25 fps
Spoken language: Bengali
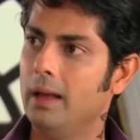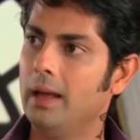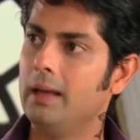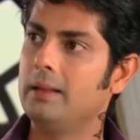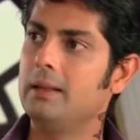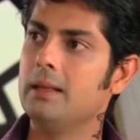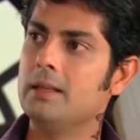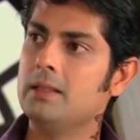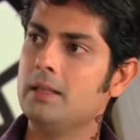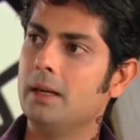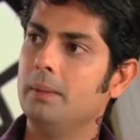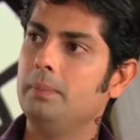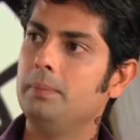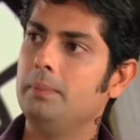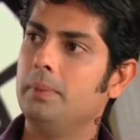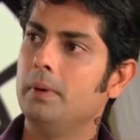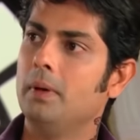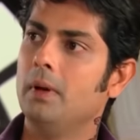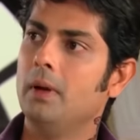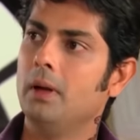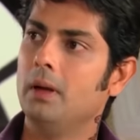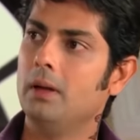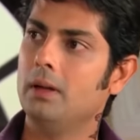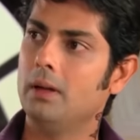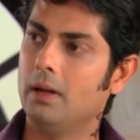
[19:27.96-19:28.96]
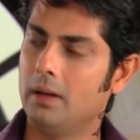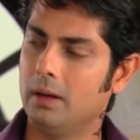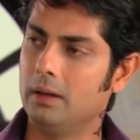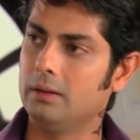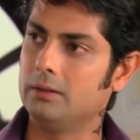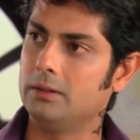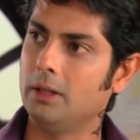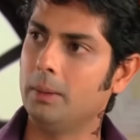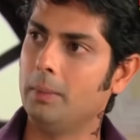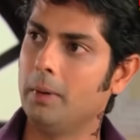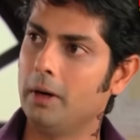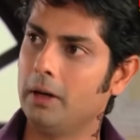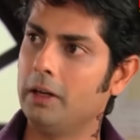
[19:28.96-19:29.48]
একদিন যখন
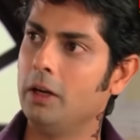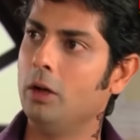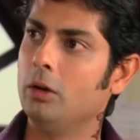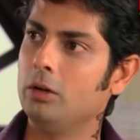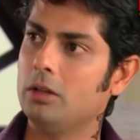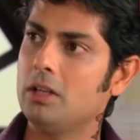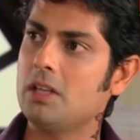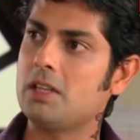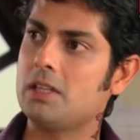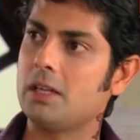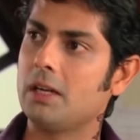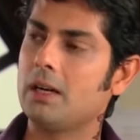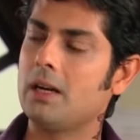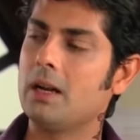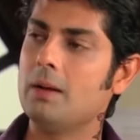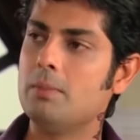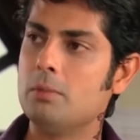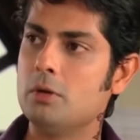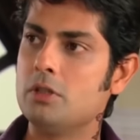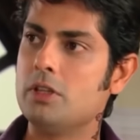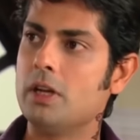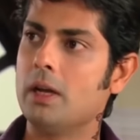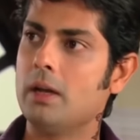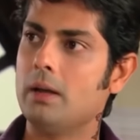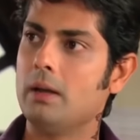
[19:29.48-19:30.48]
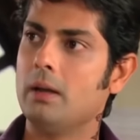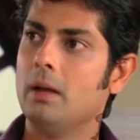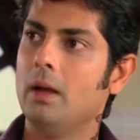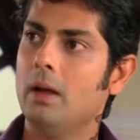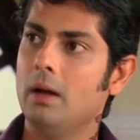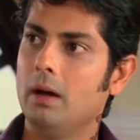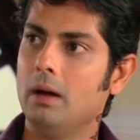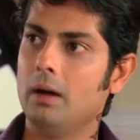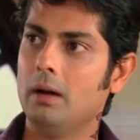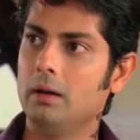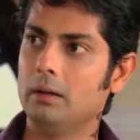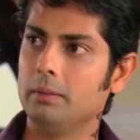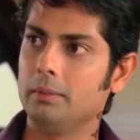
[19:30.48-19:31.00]
অগ্নিহোত্রী uh, স্যার আমাকে
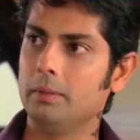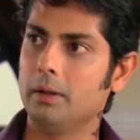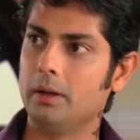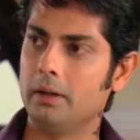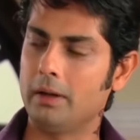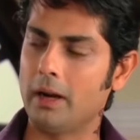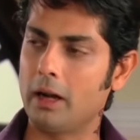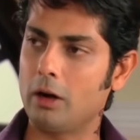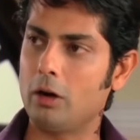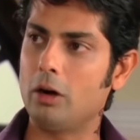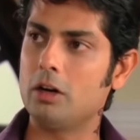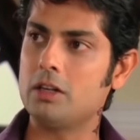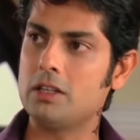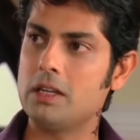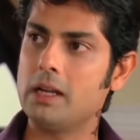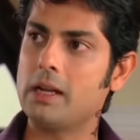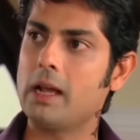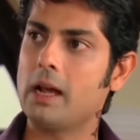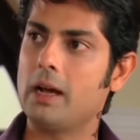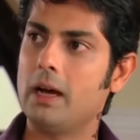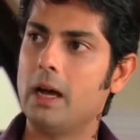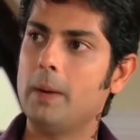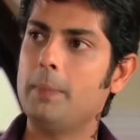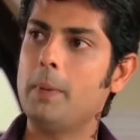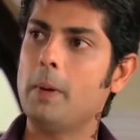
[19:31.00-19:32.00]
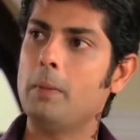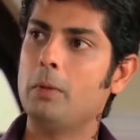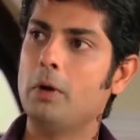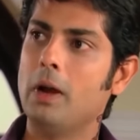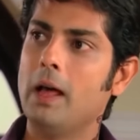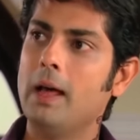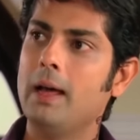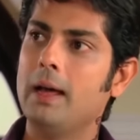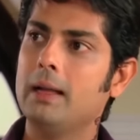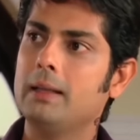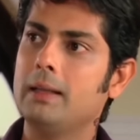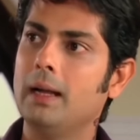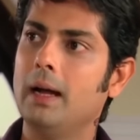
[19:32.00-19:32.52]
রেকর্ডস uh, নিয়ে বাড়িতে
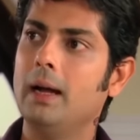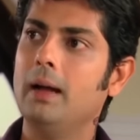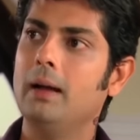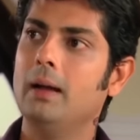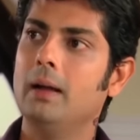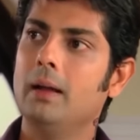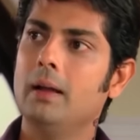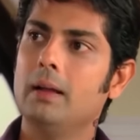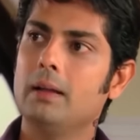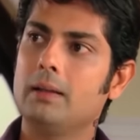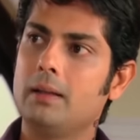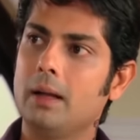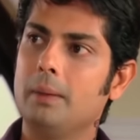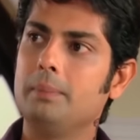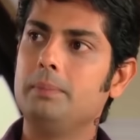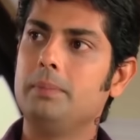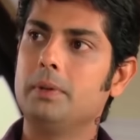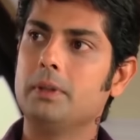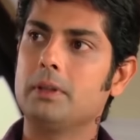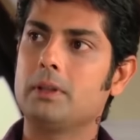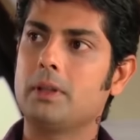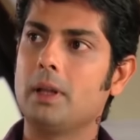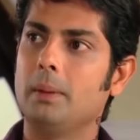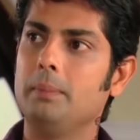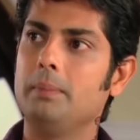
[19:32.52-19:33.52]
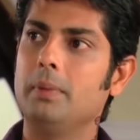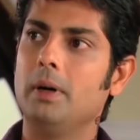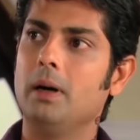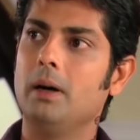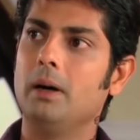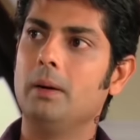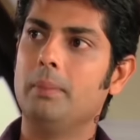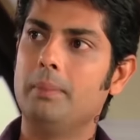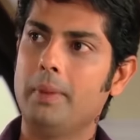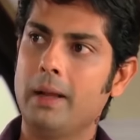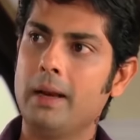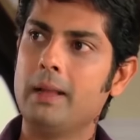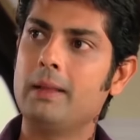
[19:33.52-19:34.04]
ডেকেছিলেন তখন আমি
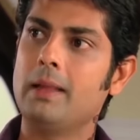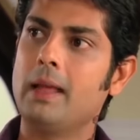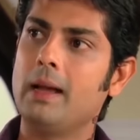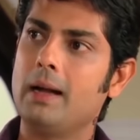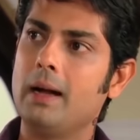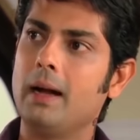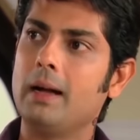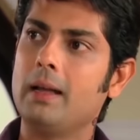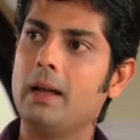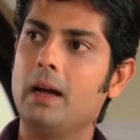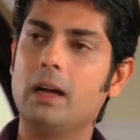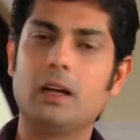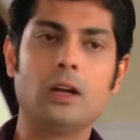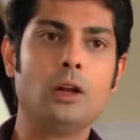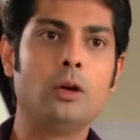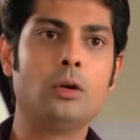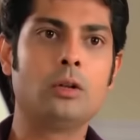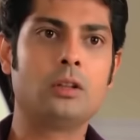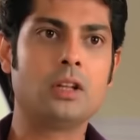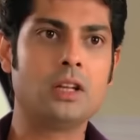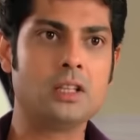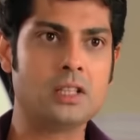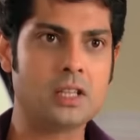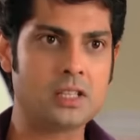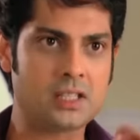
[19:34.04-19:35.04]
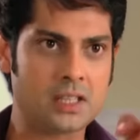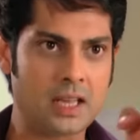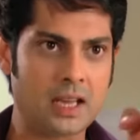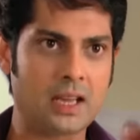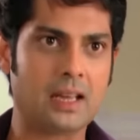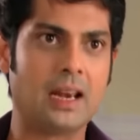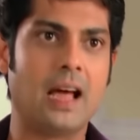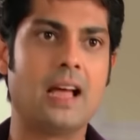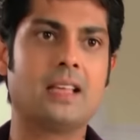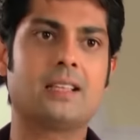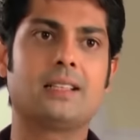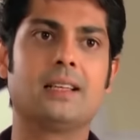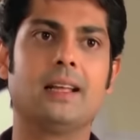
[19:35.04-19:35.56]
দেখেছিলাম যে অগ্নিহোত্রী স্যার ওনার
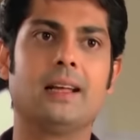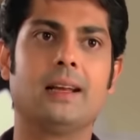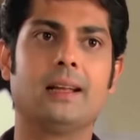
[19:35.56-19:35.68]
ক্লাস